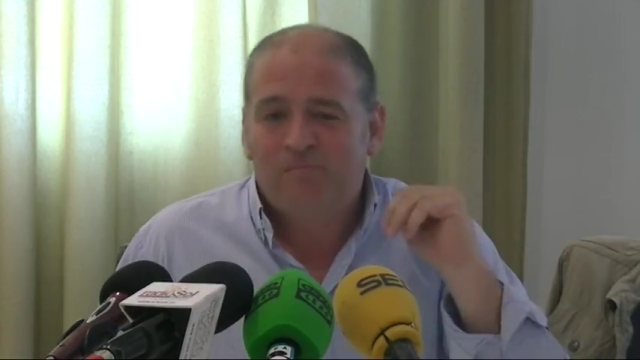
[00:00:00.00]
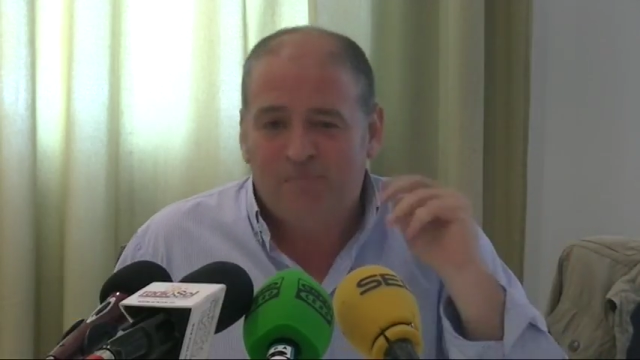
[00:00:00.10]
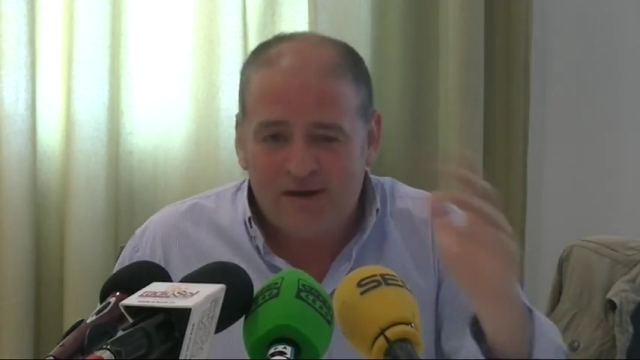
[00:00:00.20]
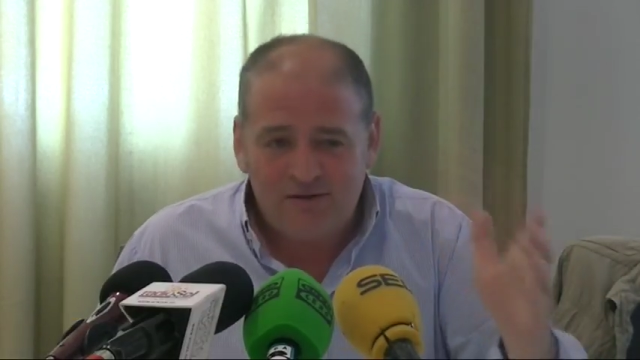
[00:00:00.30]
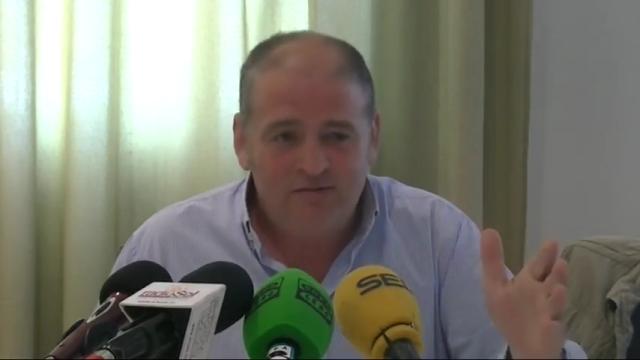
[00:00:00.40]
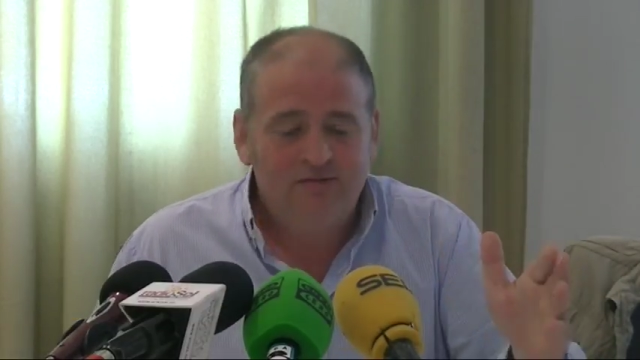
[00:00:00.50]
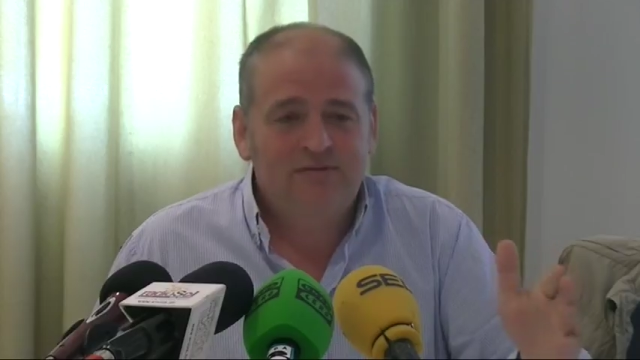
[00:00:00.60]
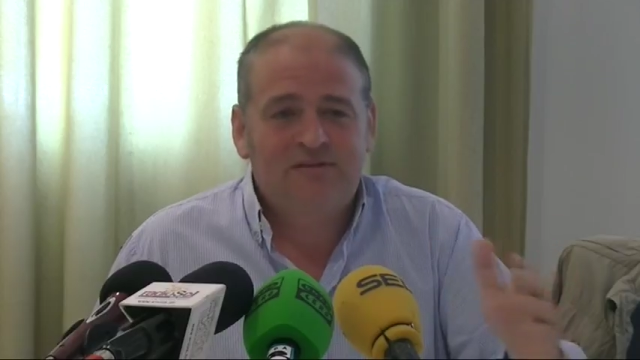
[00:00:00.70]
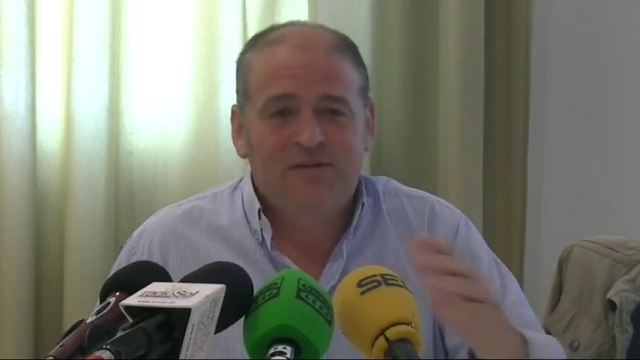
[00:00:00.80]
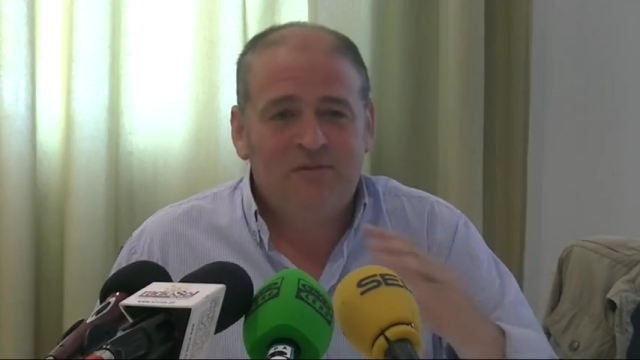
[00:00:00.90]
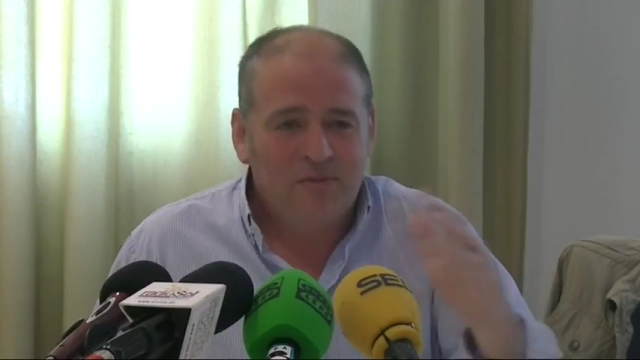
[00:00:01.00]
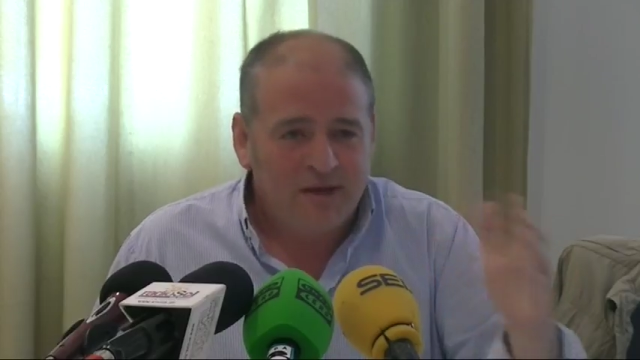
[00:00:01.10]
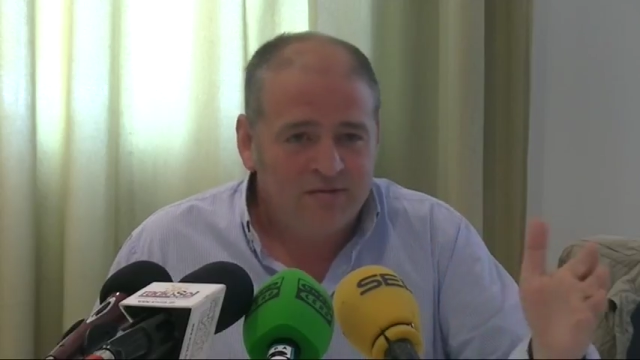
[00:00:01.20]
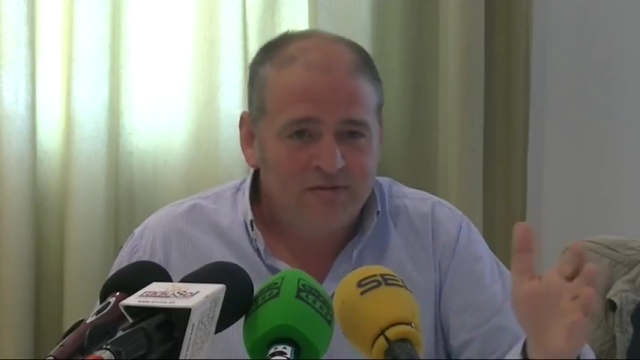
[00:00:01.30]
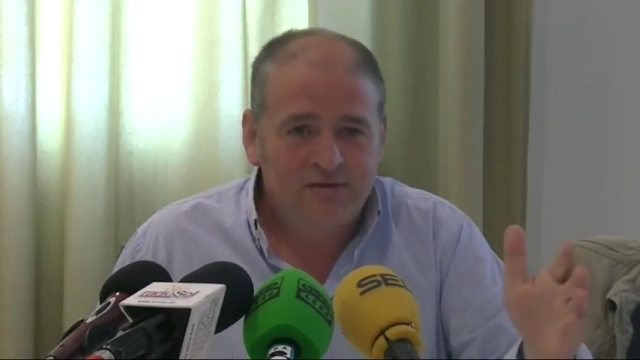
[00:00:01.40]
pero sí me
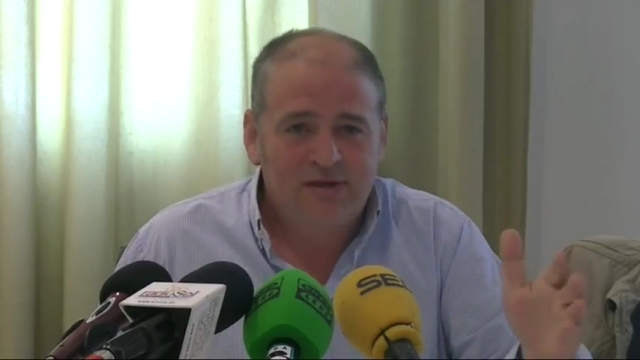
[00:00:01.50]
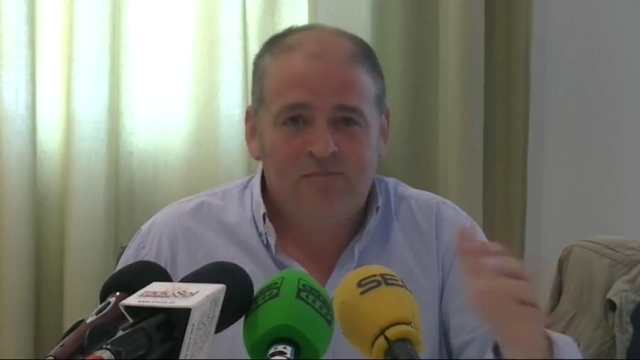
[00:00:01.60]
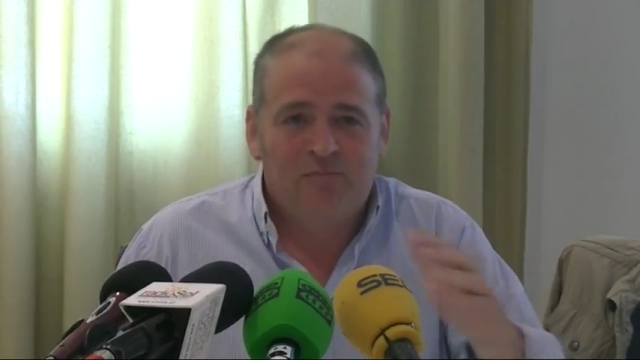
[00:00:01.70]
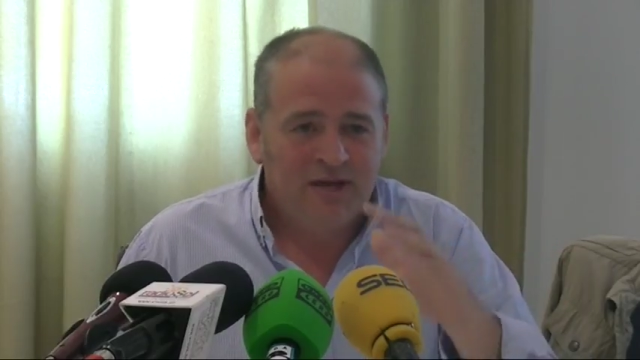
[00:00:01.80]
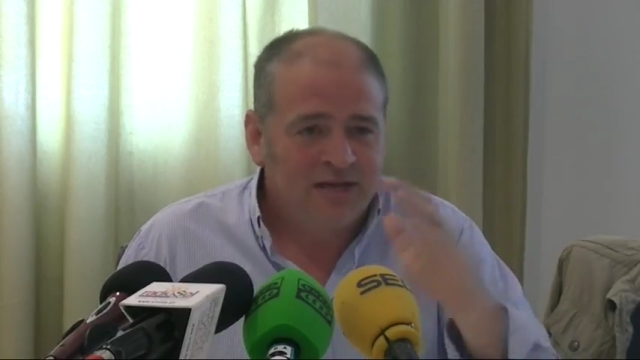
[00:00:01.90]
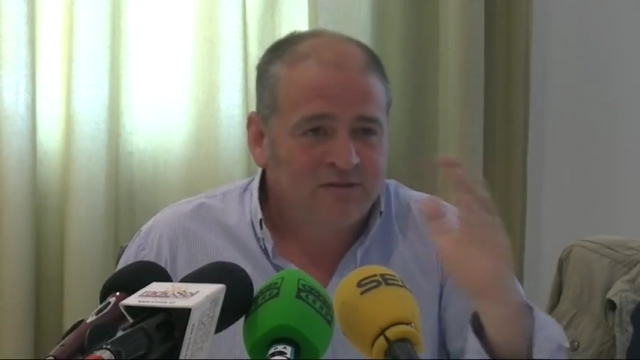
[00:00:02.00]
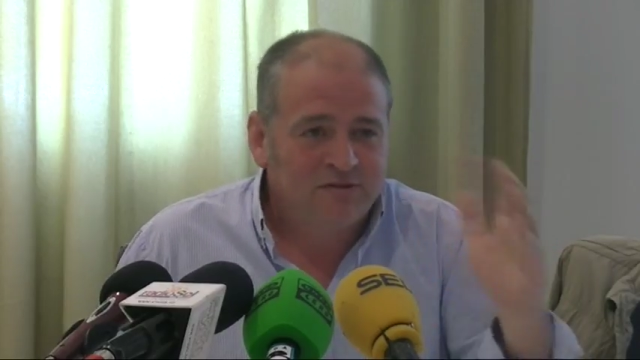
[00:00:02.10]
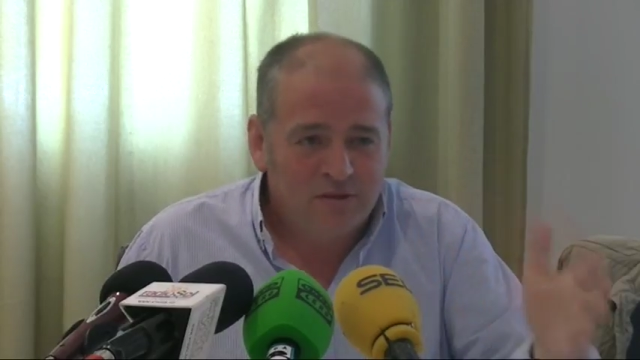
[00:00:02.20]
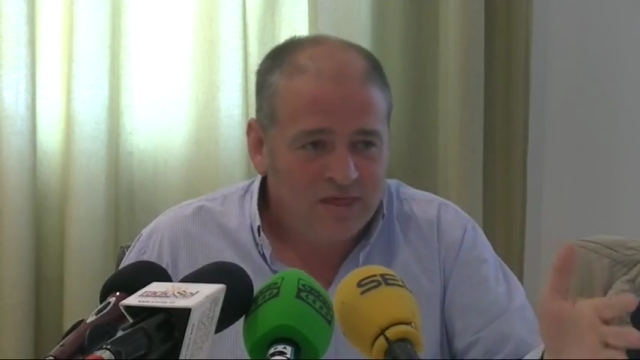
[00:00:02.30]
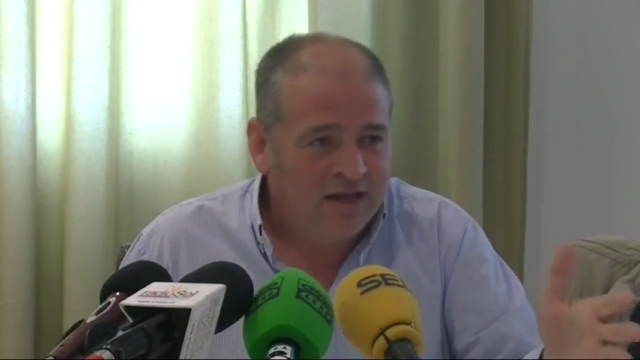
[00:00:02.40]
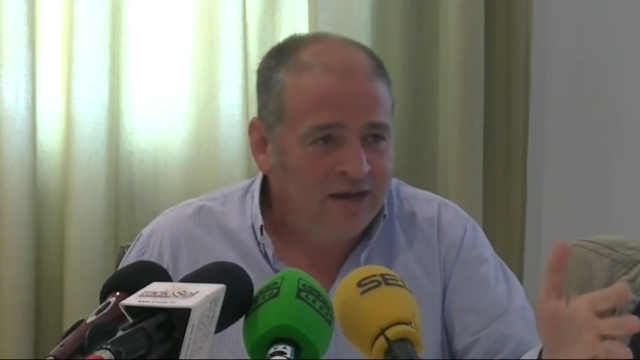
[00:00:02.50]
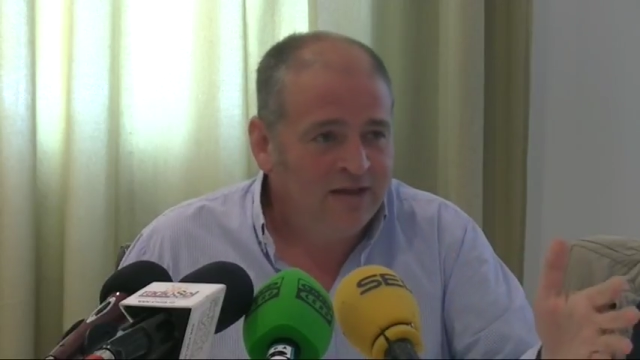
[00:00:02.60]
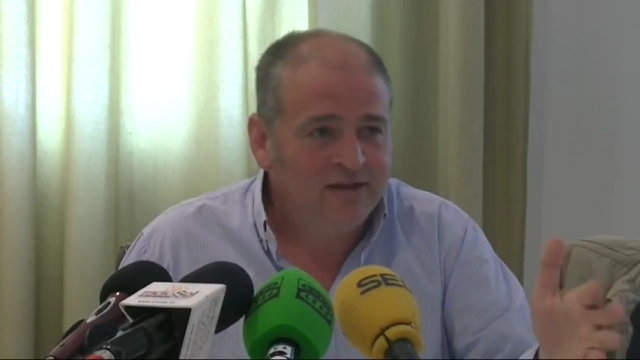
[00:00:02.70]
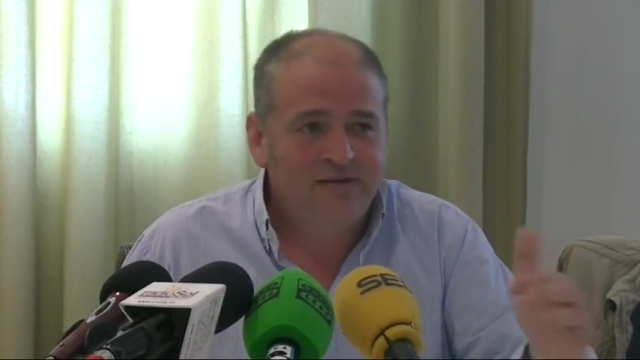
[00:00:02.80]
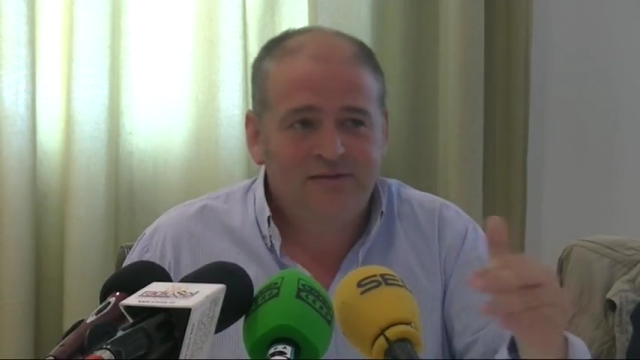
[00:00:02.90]
veo en proyectos
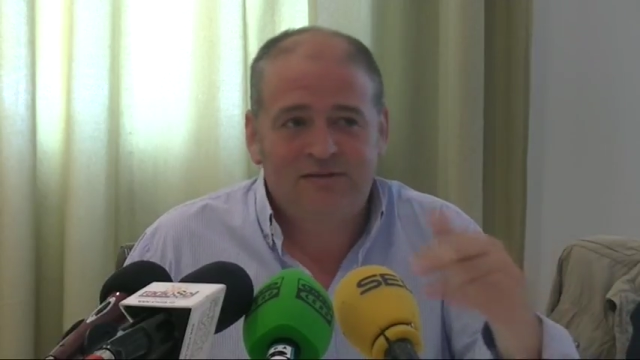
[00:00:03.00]
sociales